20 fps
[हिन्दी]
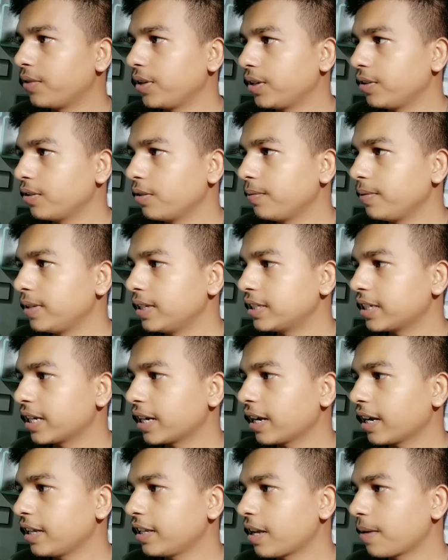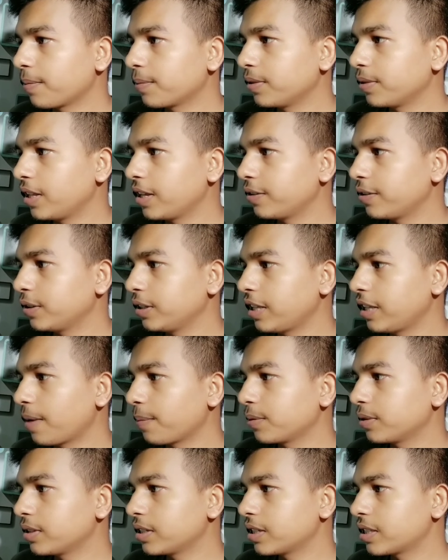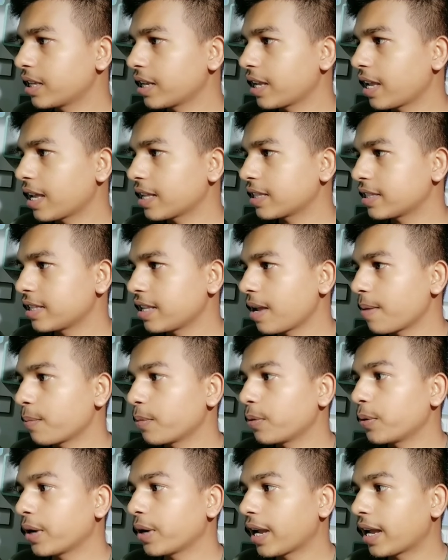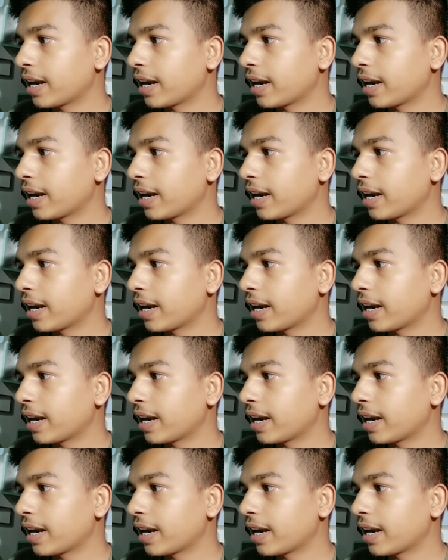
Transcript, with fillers: वीडियो मिल जाएगा यहाँ को देखो यहाँ को जैसे कैसे आपको